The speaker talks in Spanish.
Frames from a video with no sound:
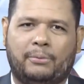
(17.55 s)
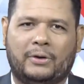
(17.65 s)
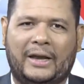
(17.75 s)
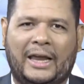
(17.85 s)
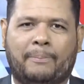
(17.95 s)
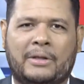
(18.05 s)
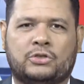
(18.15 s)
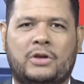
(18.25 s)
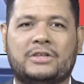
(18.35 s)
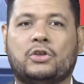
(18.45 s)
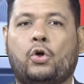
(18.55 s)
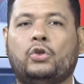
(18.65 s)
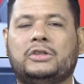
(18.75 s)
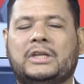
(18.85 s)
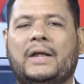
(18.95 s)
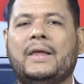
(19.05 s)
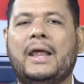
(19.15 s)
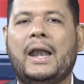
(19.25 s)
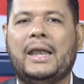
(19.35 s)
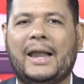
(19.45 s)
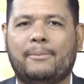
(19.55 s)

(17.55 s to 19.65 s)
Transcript: por expresiones contra la